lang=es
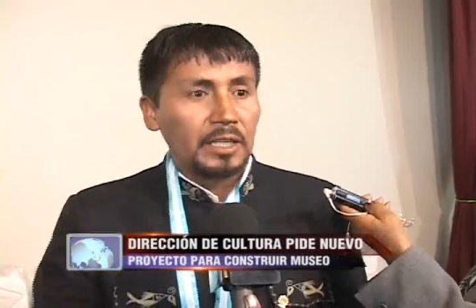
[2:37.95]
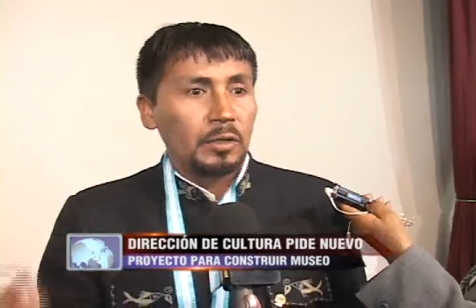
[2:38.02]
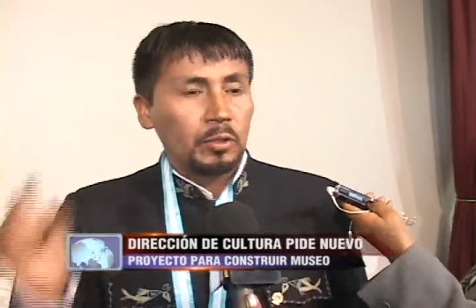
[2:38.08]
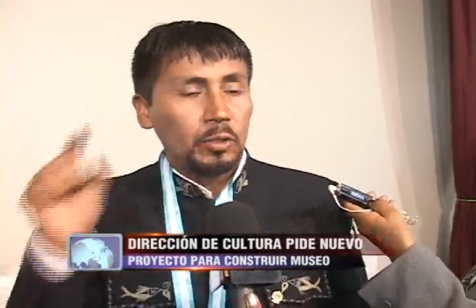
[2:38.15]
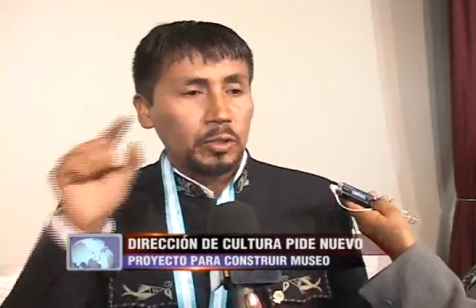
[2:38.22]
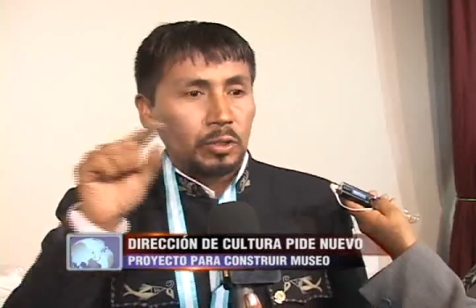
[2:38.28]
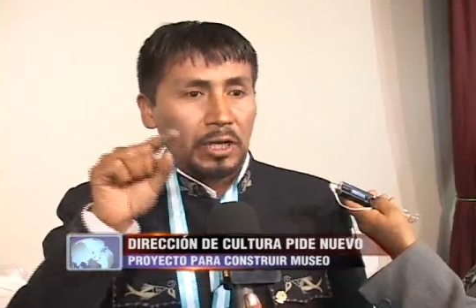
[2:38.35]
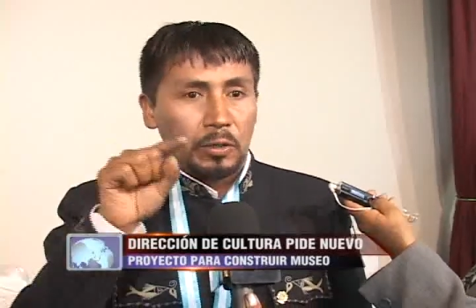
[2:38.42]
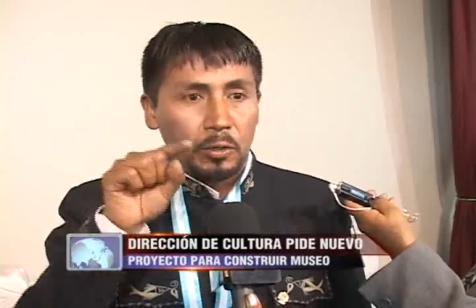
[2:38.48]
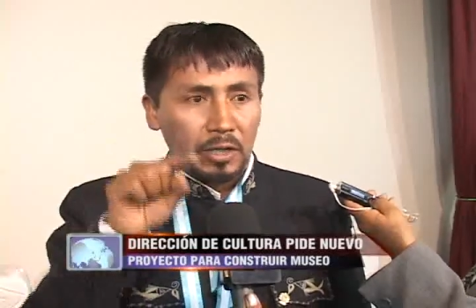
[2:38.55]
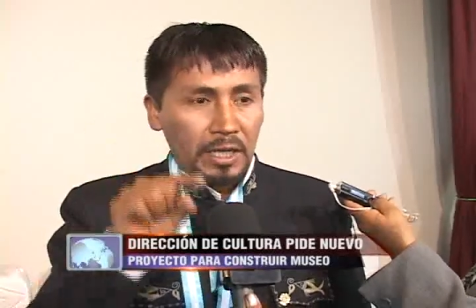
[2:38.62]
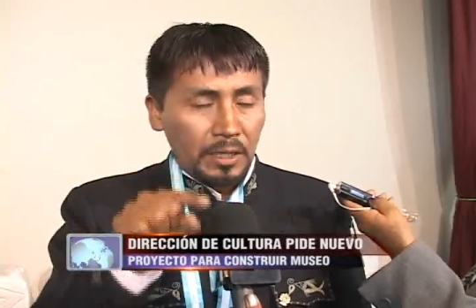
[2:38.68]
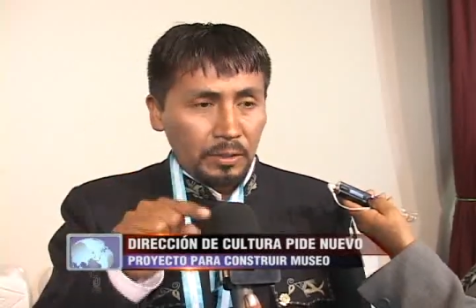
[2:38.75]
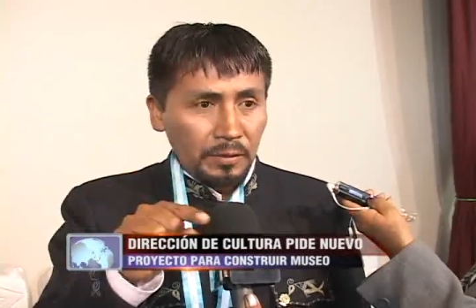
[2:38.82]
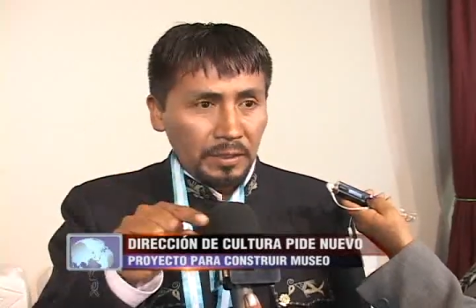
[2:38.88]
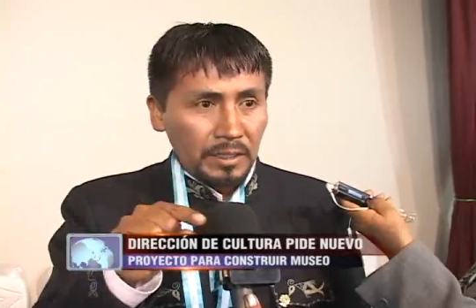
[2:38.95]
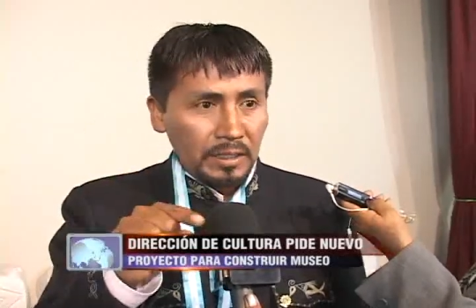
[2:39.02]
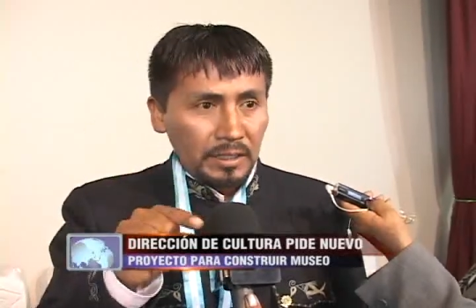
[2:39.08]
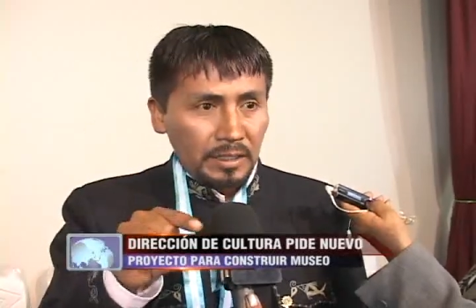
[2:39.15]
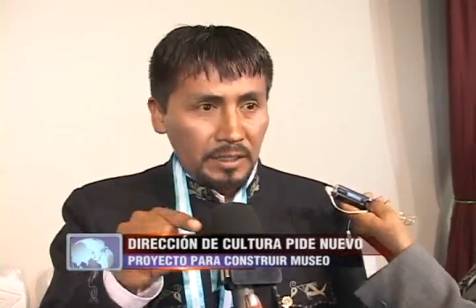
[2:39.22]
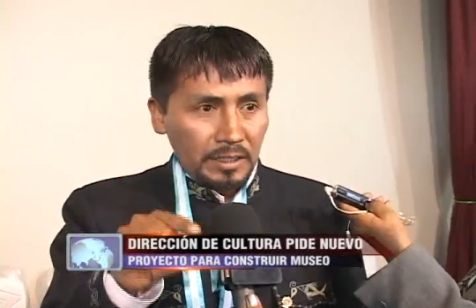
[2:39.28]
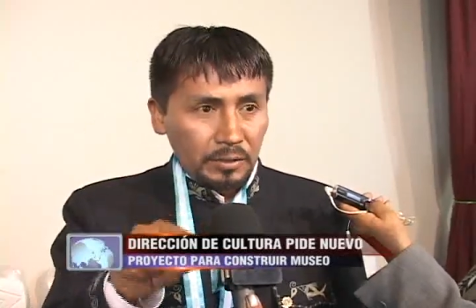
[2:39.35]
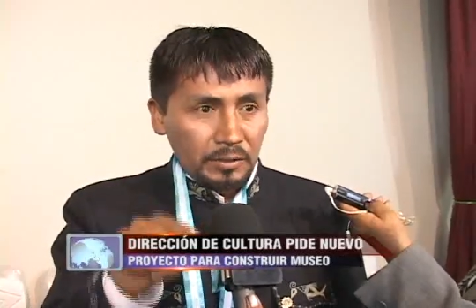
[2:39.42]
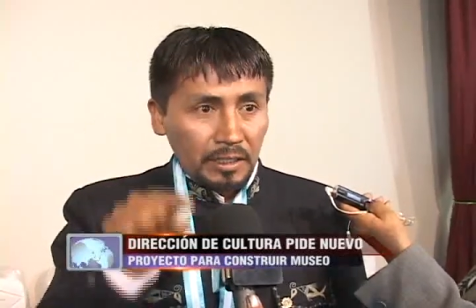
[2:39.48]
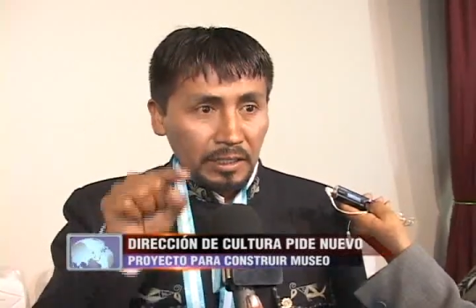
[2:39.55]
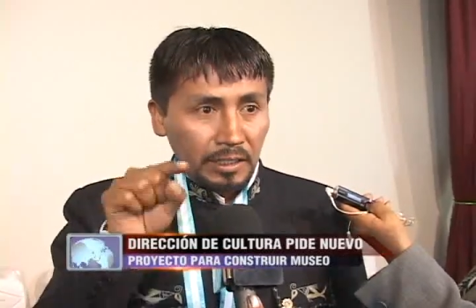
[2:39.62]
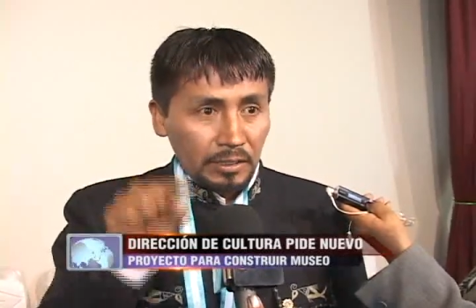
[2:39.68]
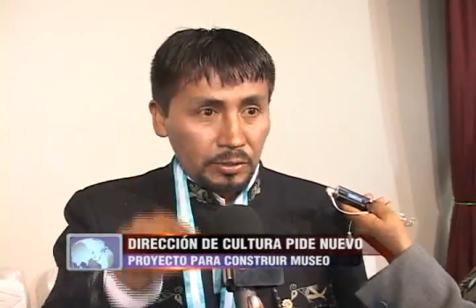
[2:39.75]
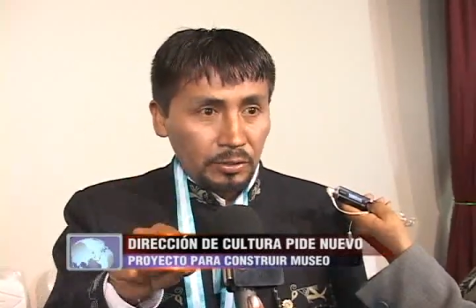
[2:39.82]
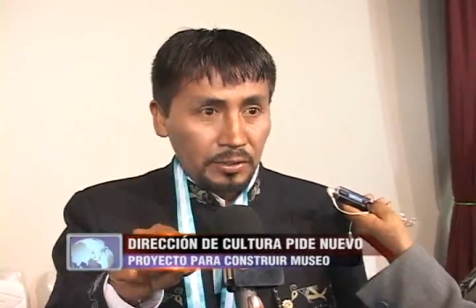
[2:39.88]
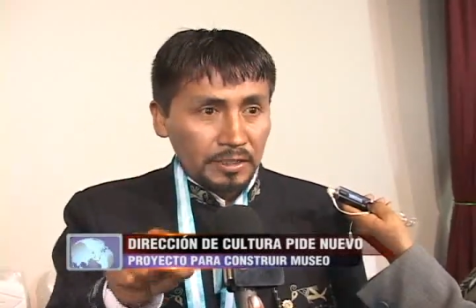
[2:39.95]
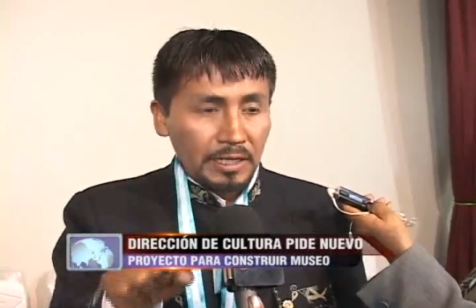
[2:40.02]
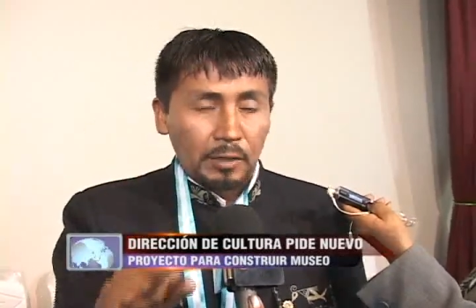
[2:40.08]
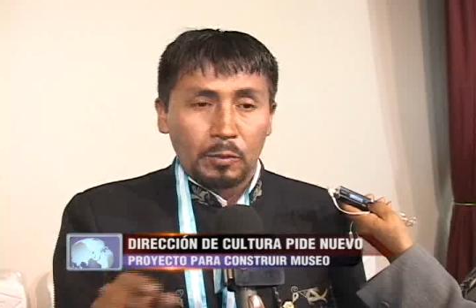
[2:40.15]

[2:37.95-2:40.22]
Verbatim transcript: Incluso el jurado nacional de elecciones,